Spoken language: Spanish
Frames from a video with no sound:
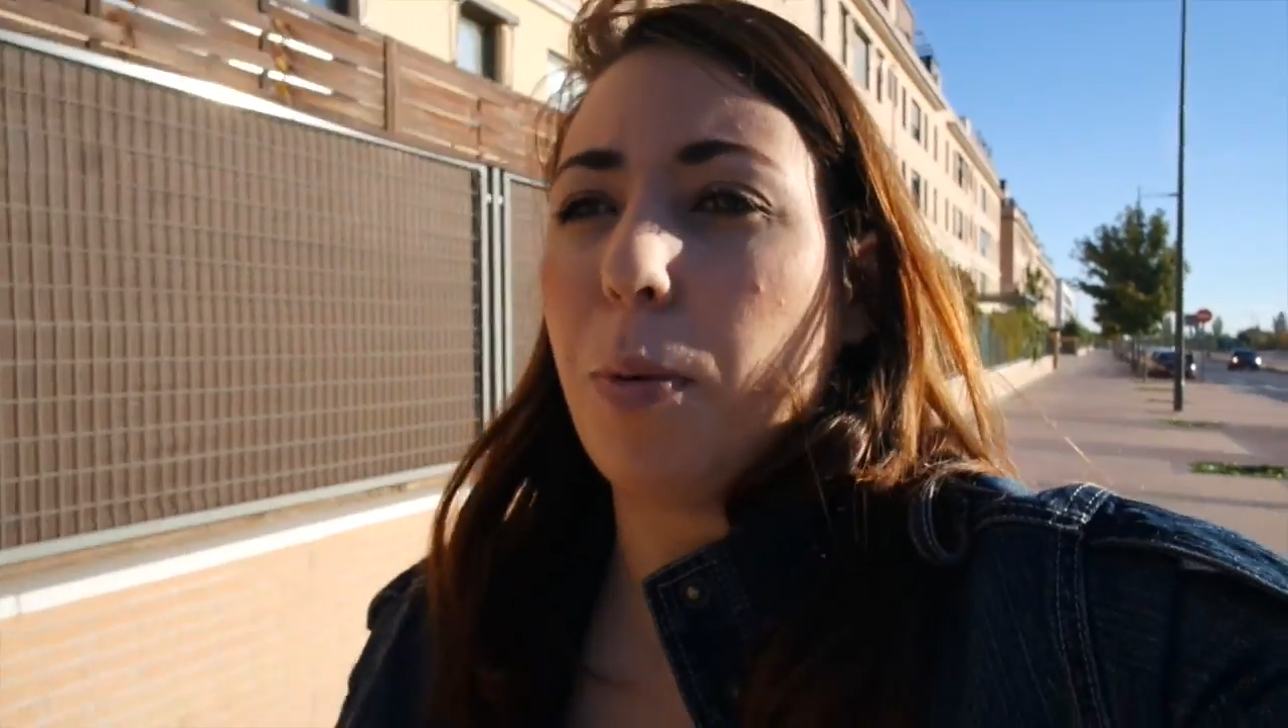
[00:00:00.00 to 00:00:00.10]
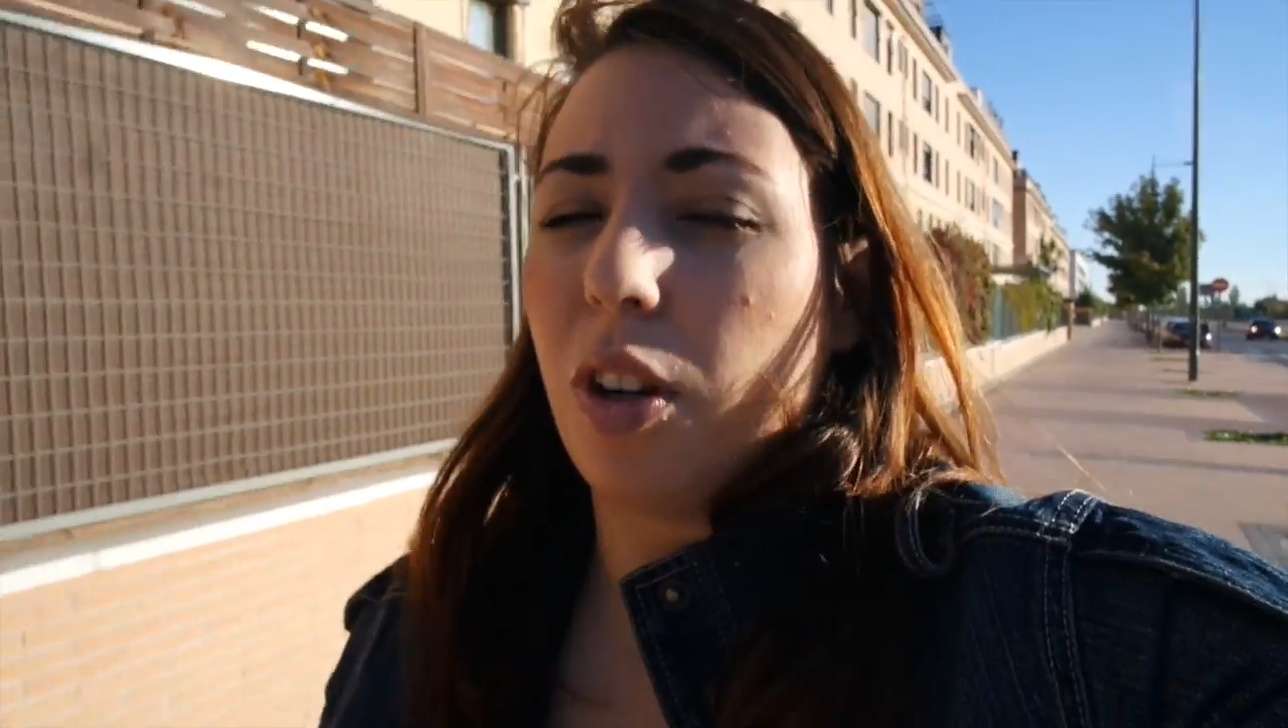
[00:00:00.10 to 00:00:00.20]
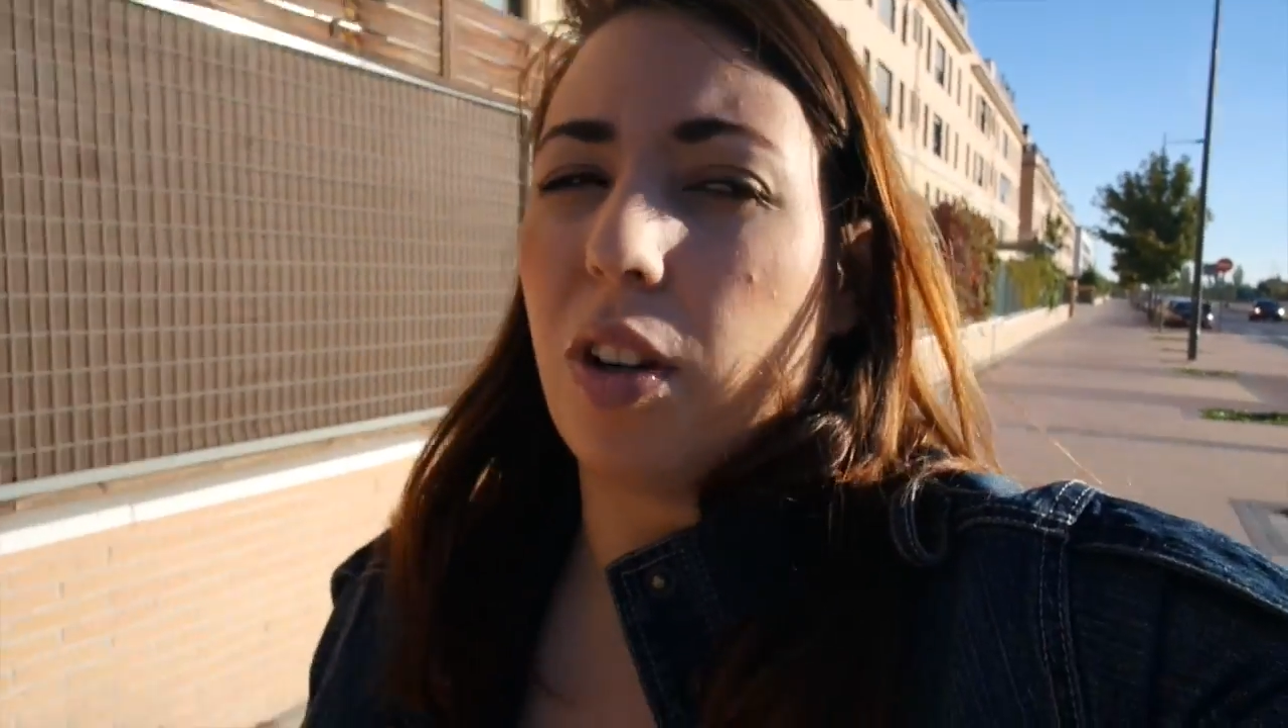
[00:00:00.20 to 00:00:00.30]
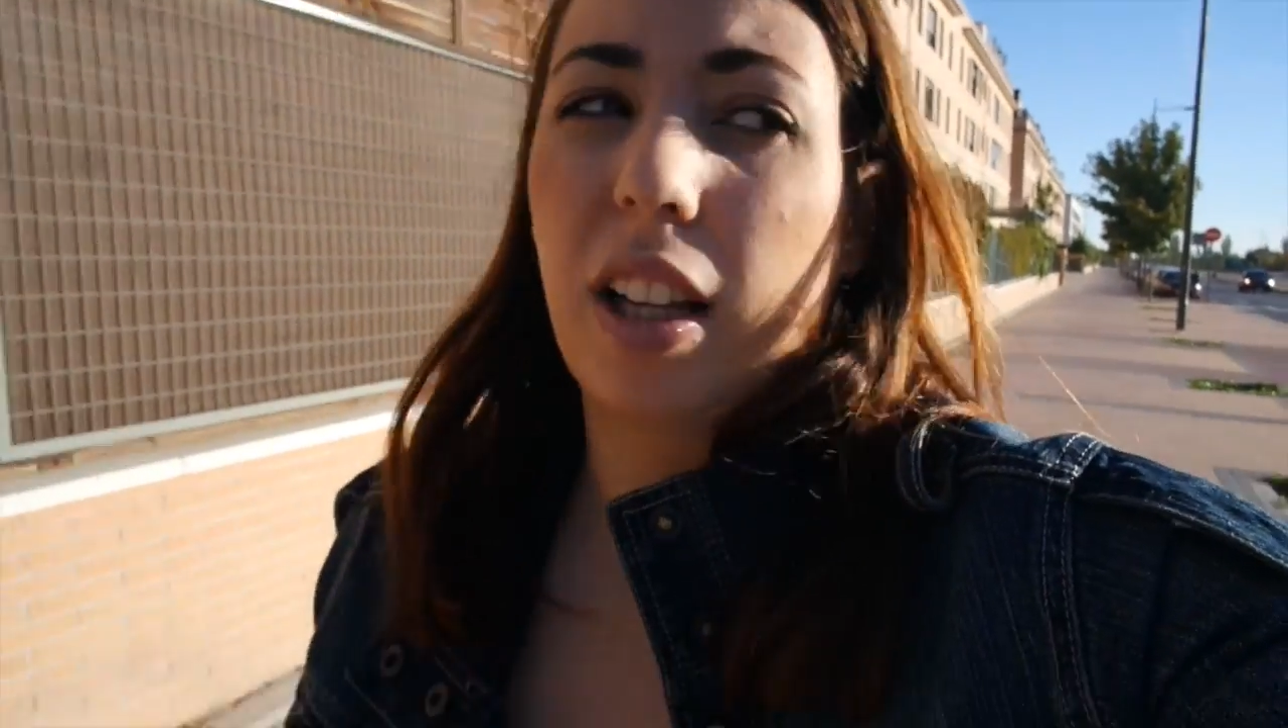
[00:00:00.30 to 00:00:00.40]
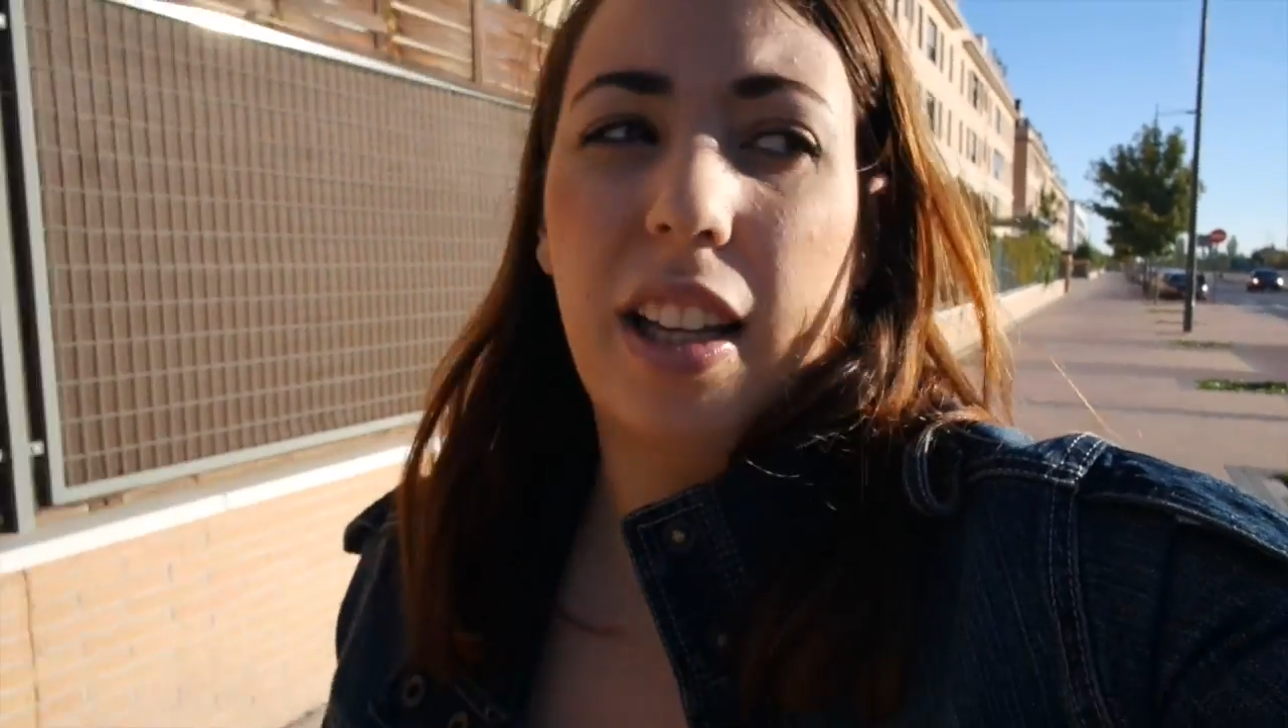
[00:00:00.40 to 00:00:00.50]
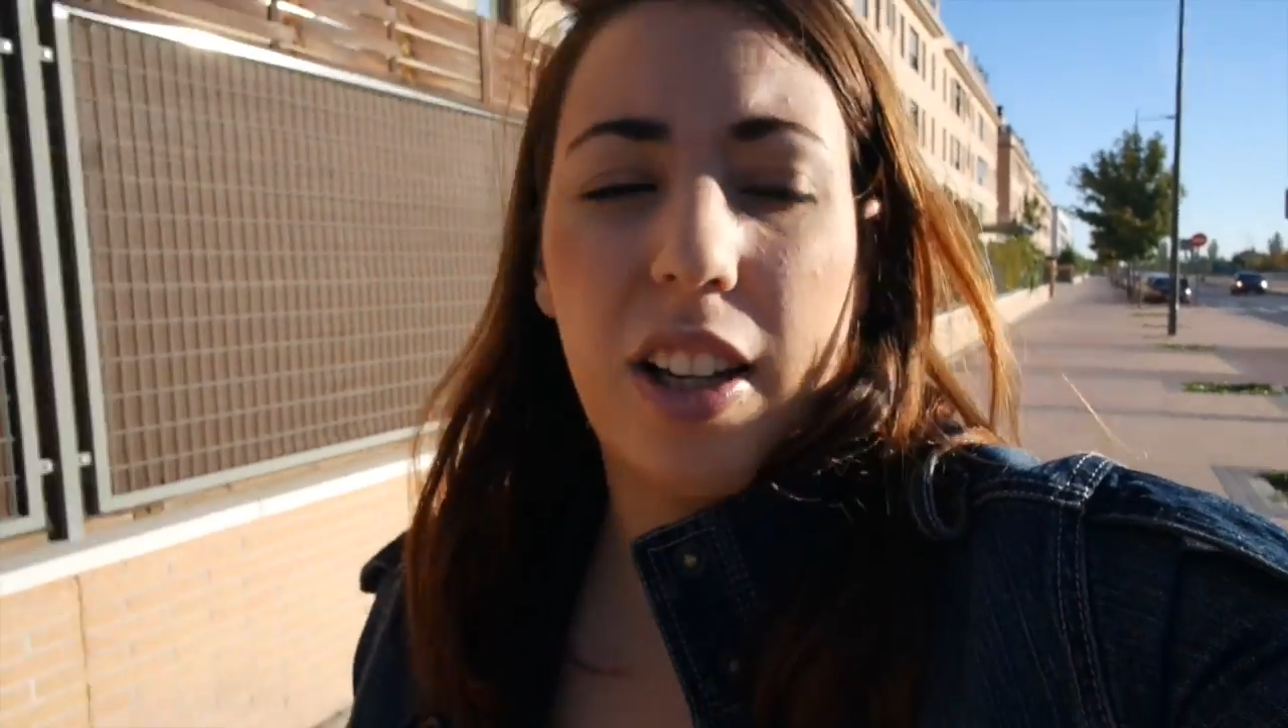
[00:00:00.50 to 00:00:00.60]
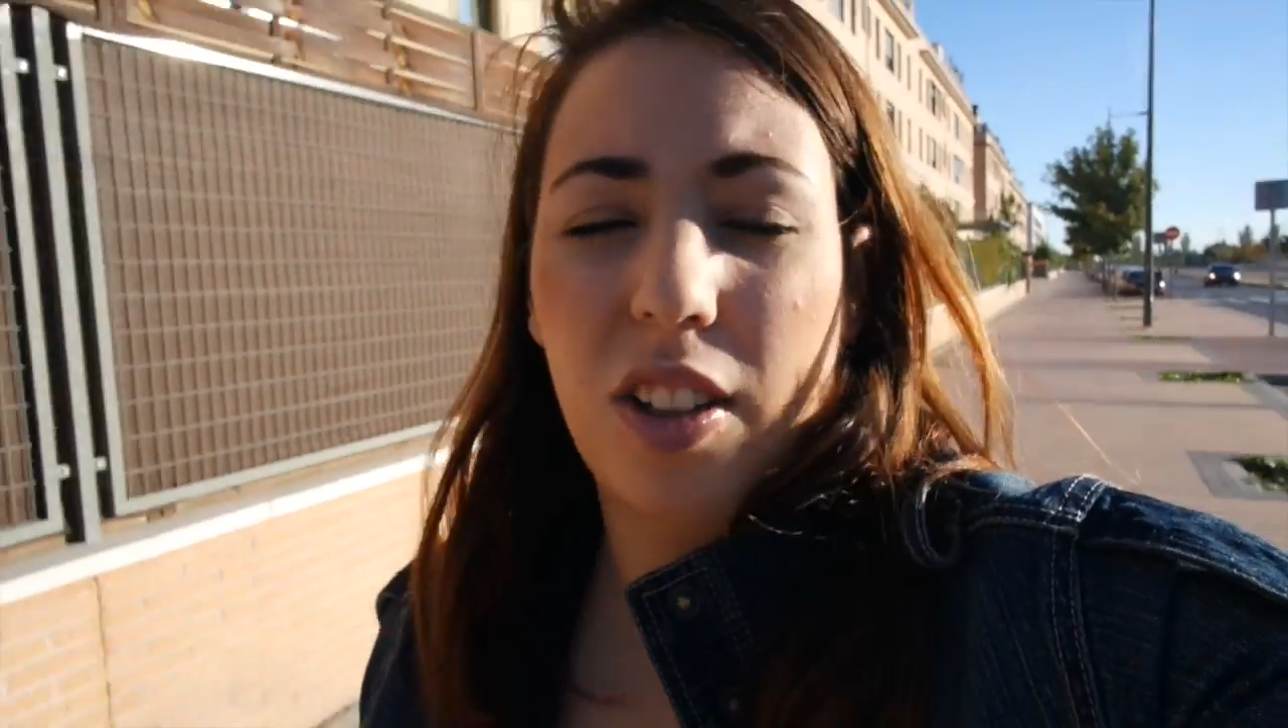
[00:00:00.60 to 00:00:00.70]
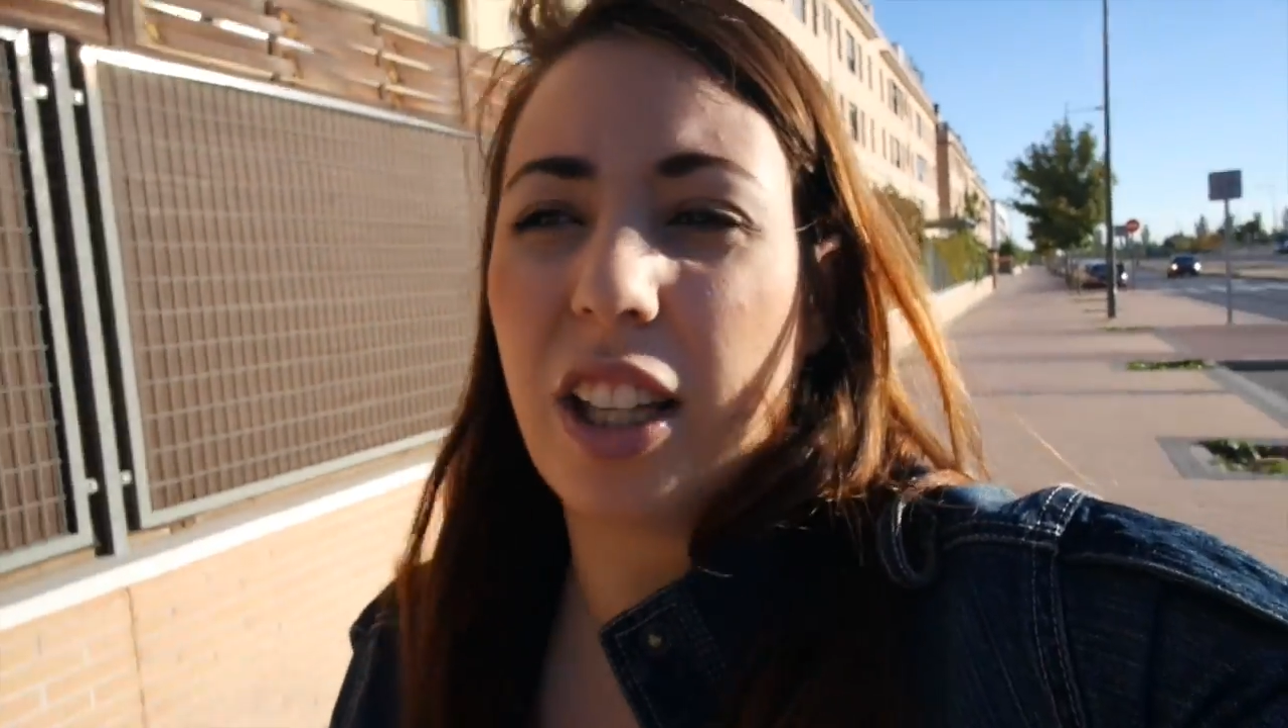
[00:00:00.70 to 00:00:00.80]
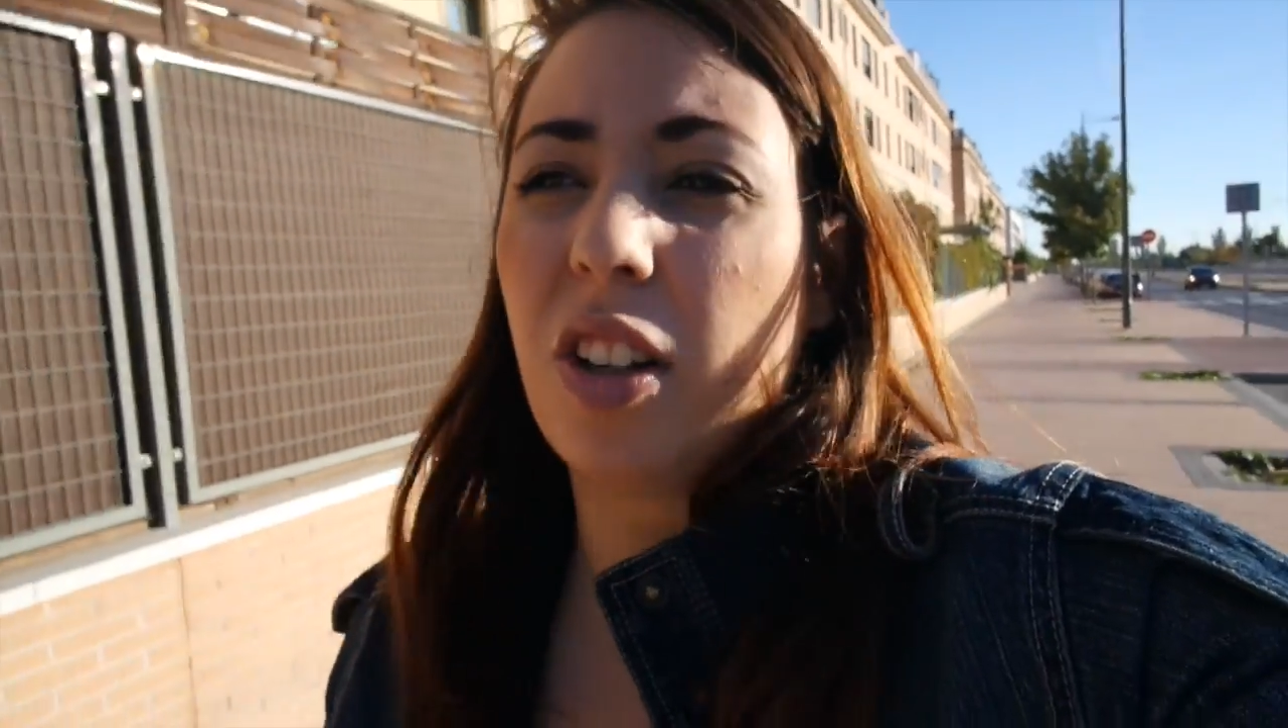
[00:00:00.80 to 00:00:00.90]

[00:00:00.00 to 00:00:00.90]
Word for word: por lo que quiero,